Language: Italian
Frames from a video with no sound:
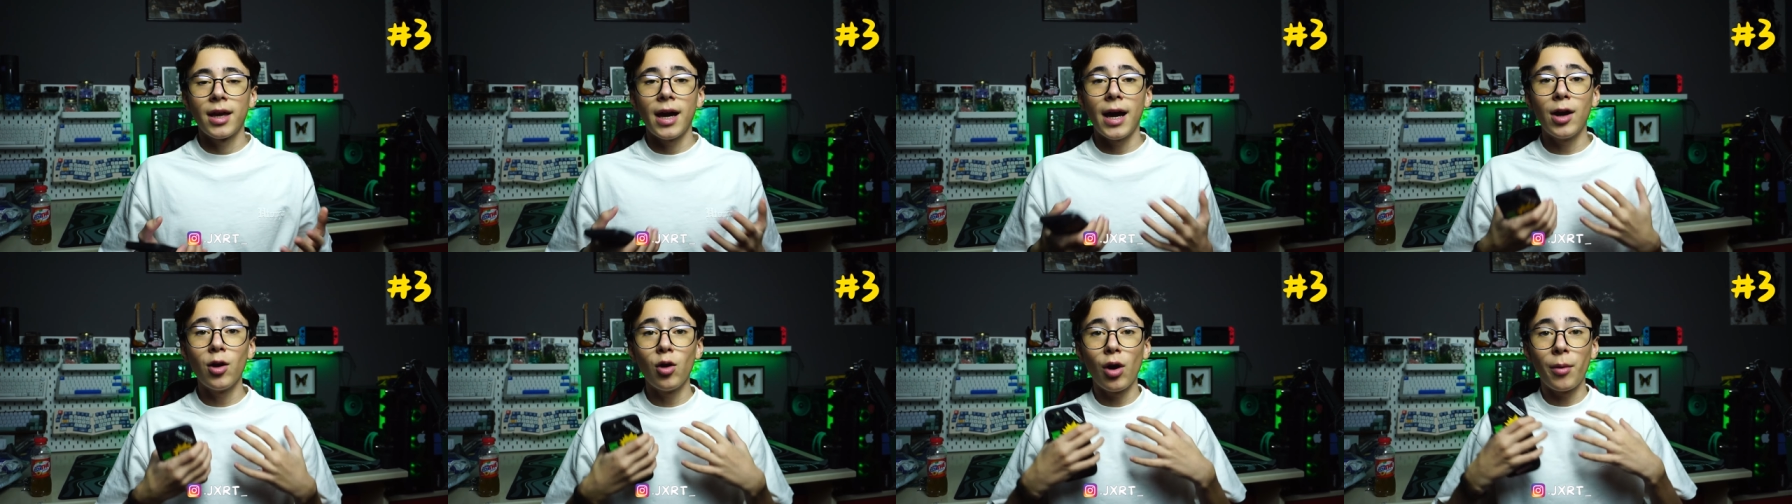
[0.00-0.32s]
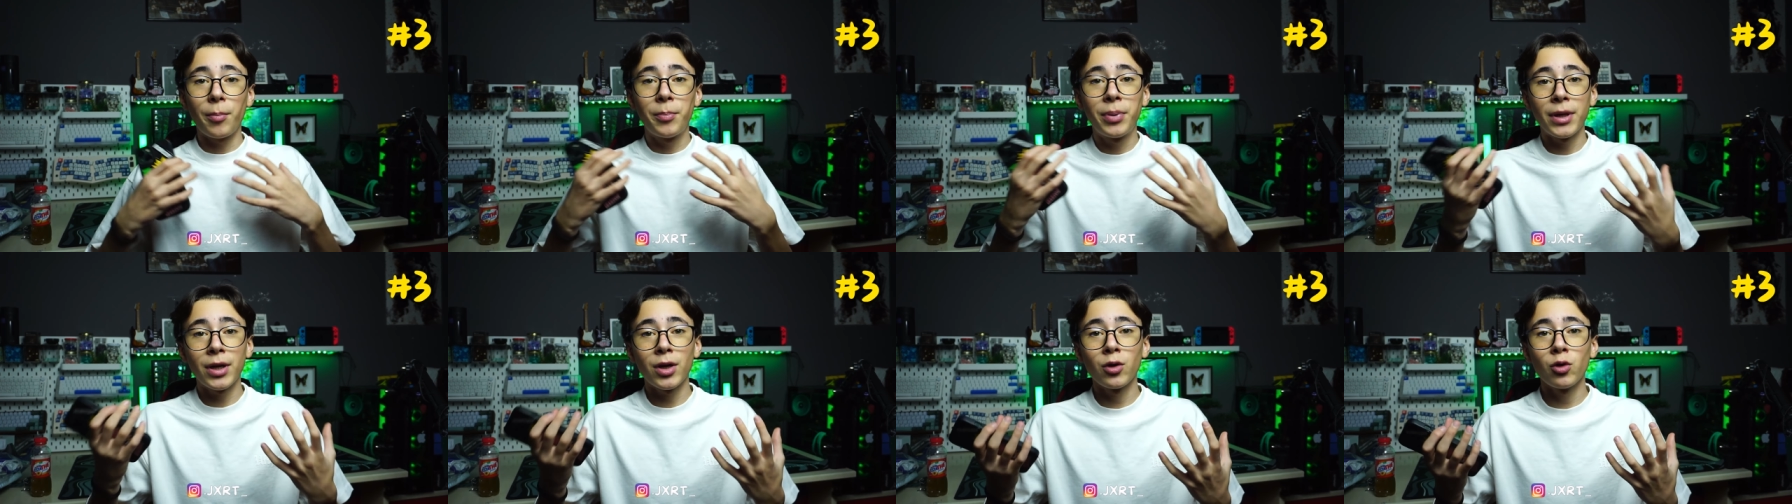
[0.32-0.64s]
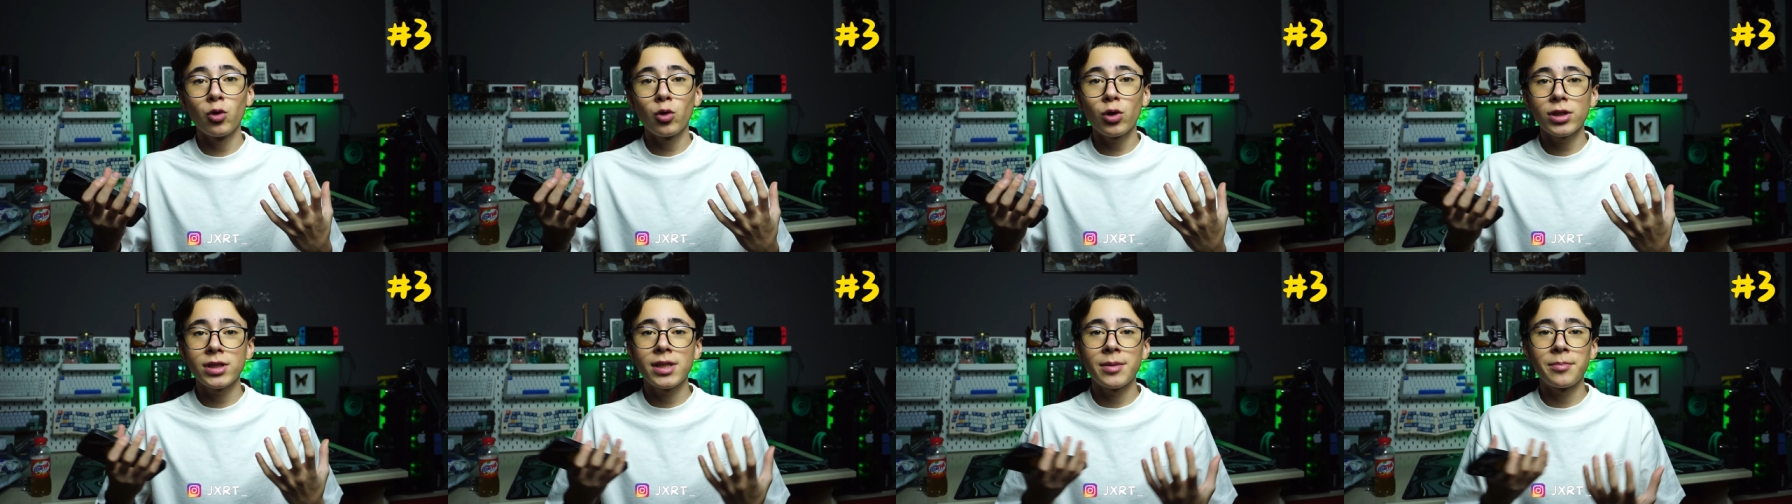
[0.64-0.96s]
Allora, per
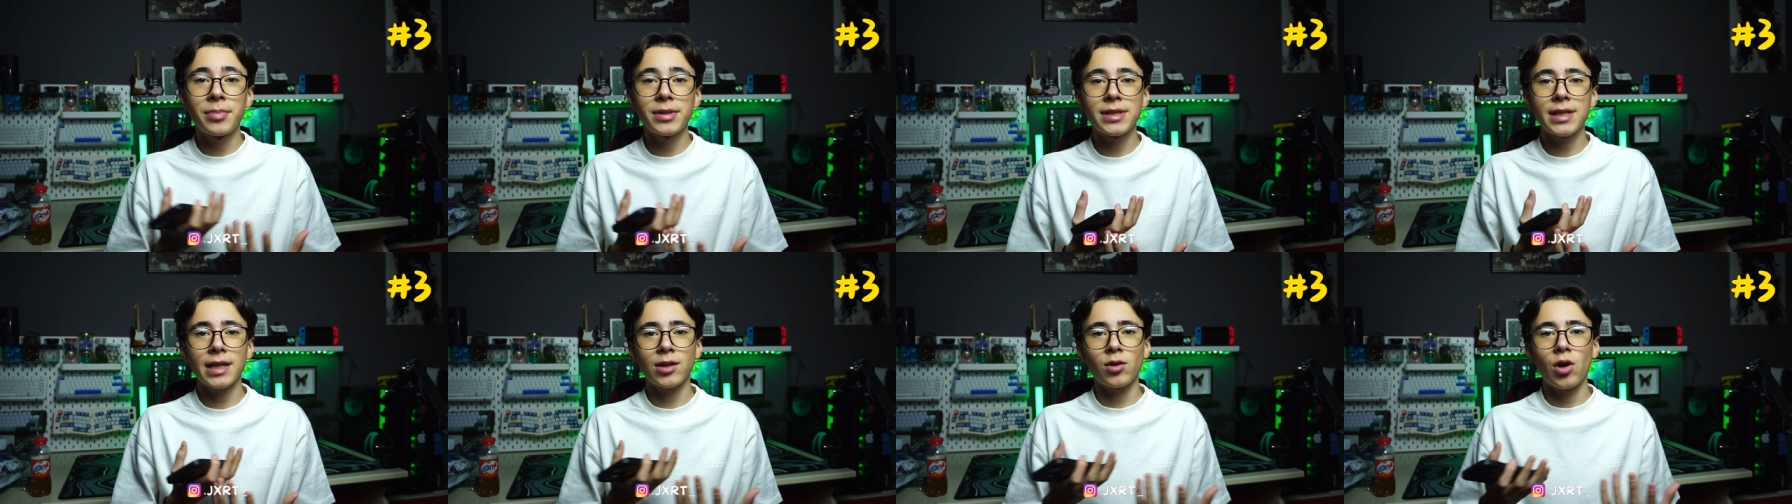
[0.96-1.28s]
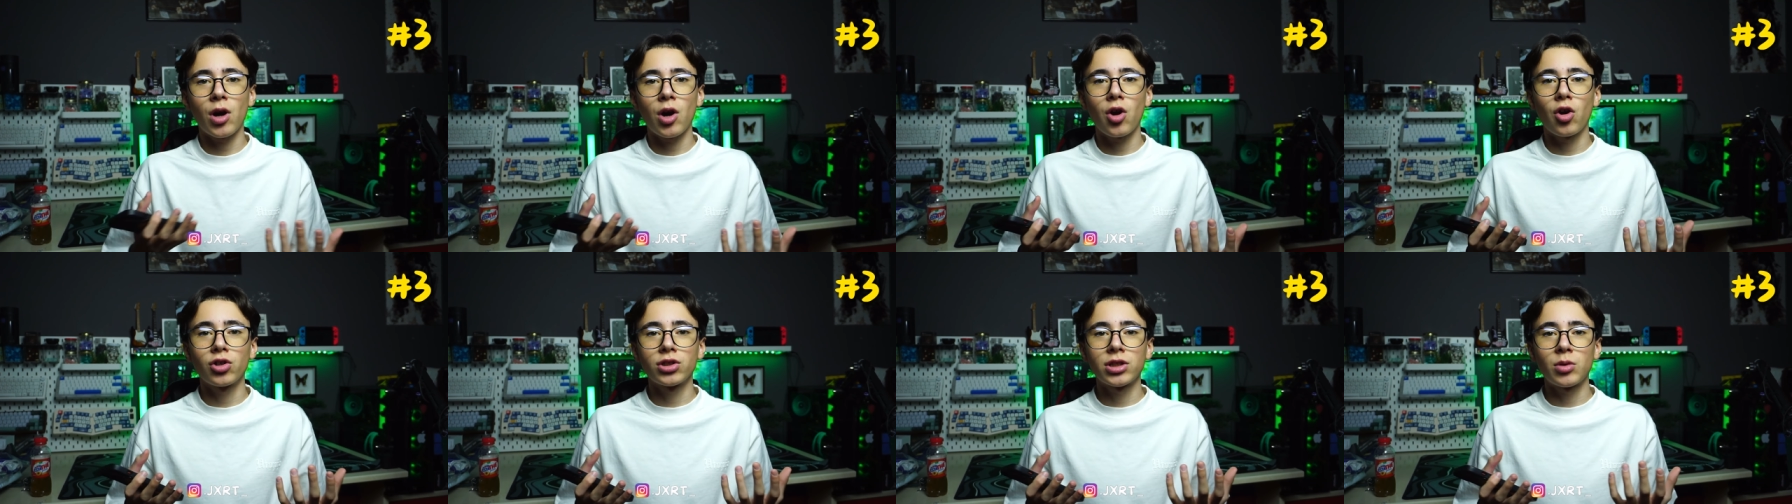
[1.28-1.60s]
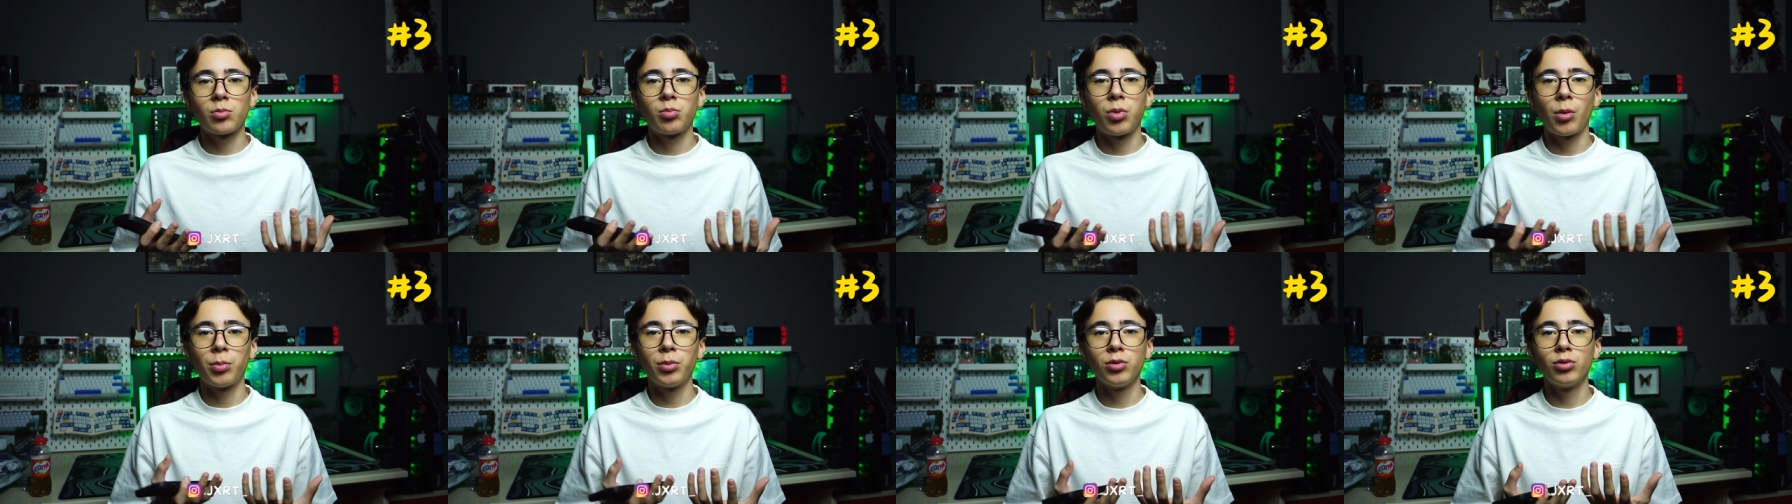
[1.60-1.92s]
loro è sempre stata una cosa
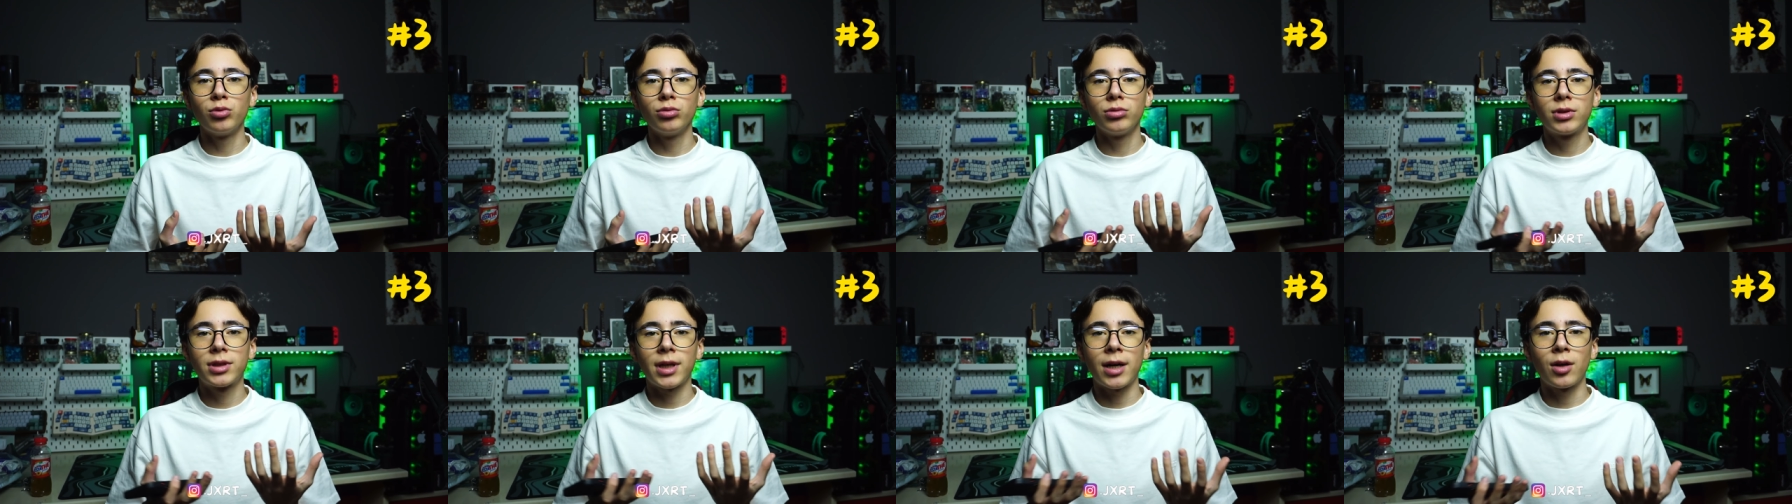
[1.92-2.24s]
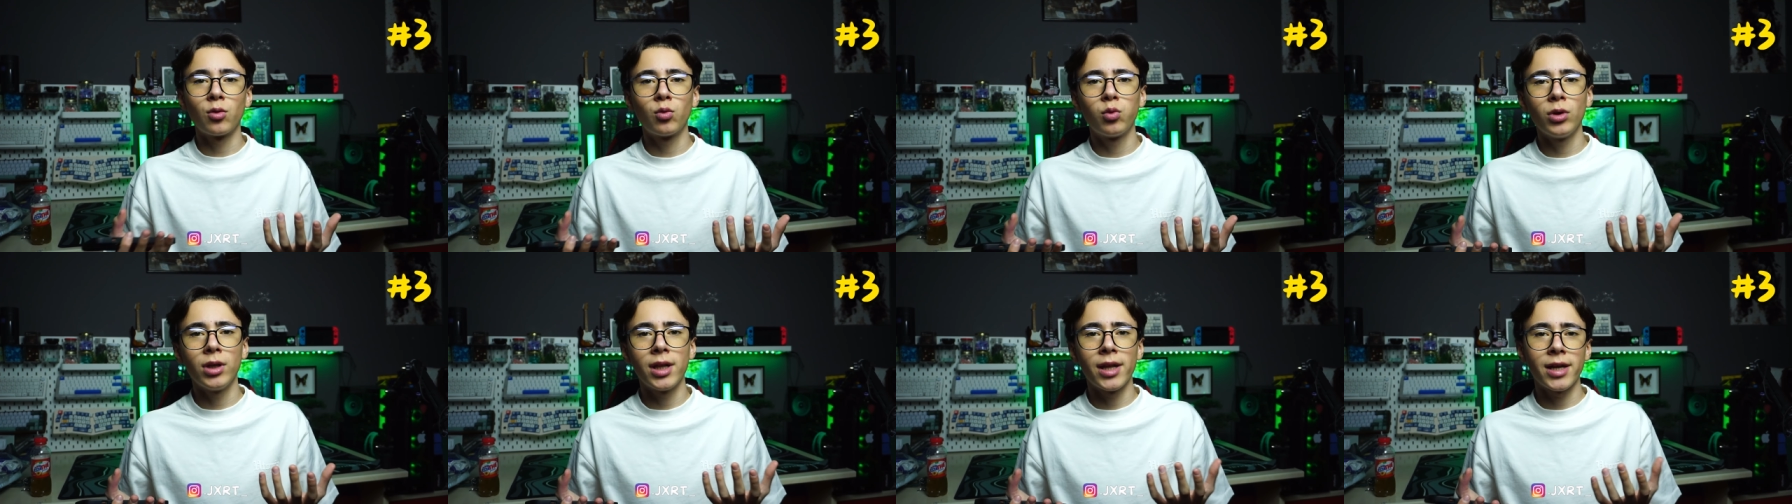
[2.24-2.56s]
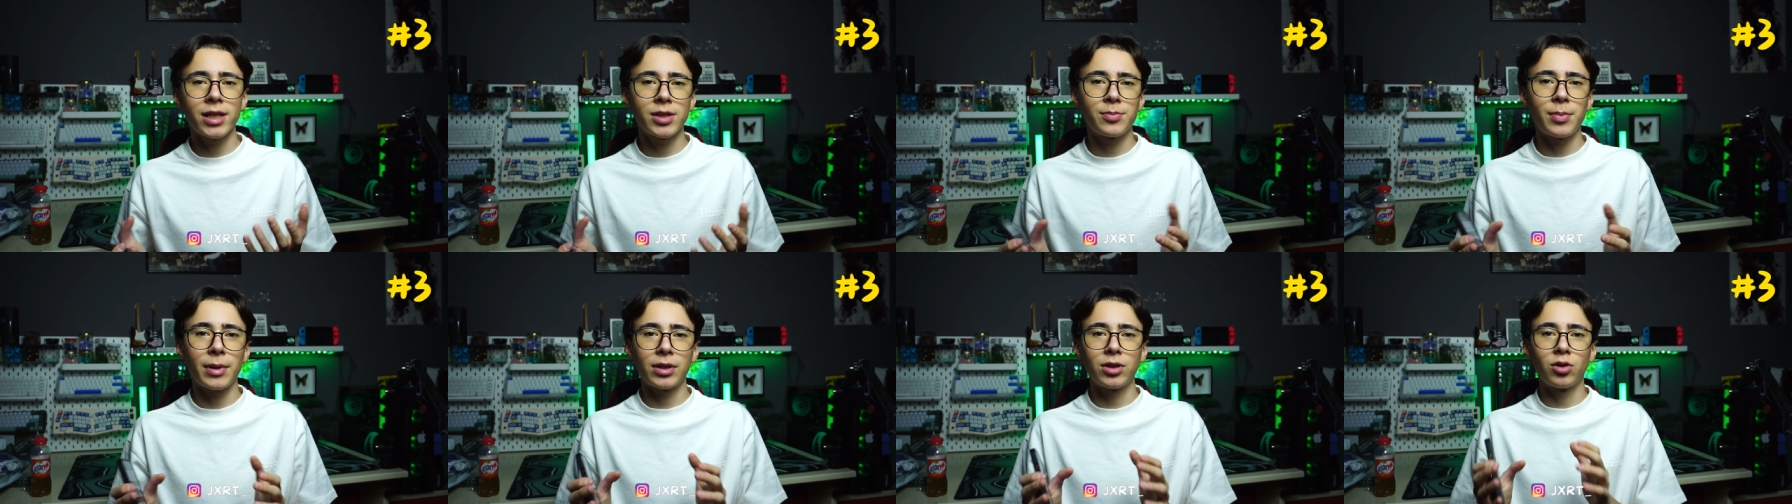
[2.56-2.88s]
un po' più tranquilla
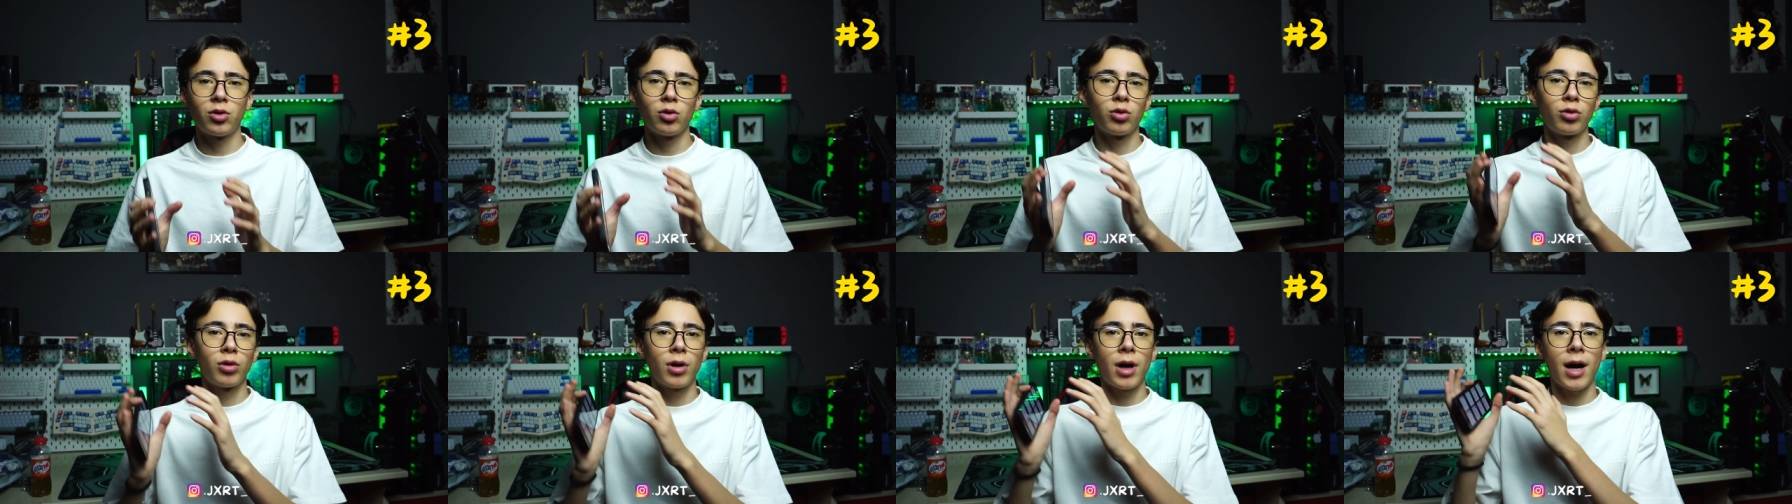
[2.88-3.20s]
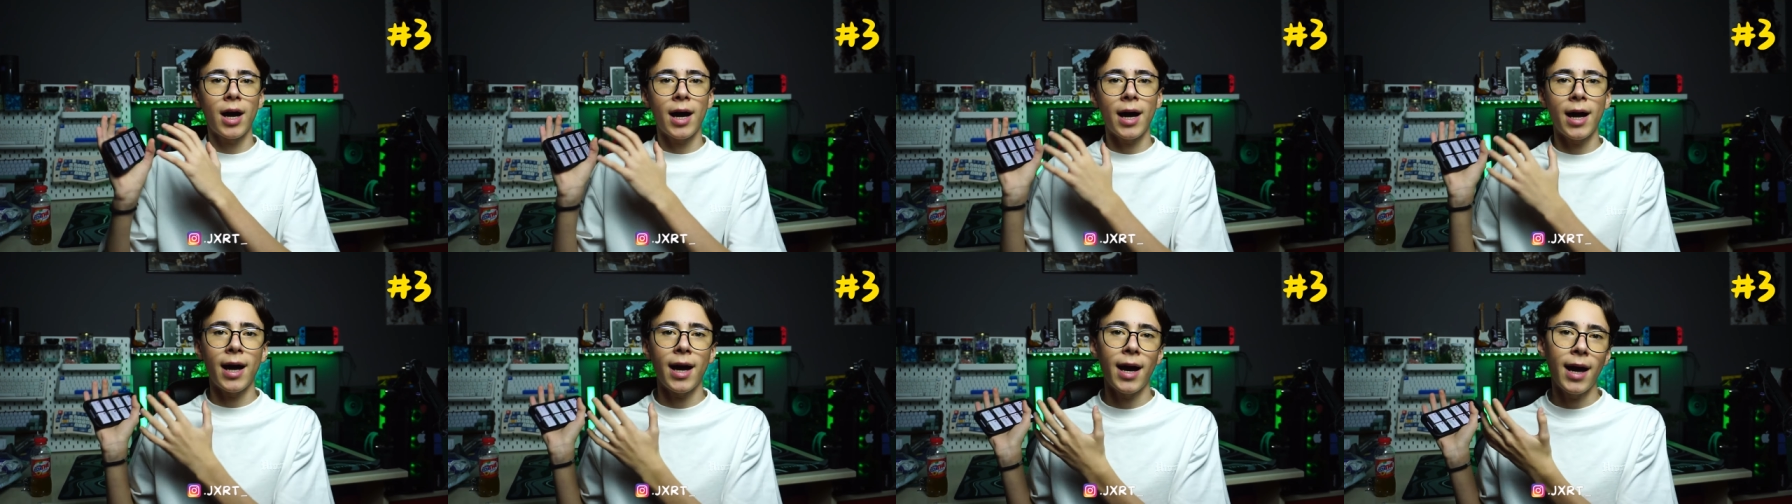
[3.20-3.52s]
rispetto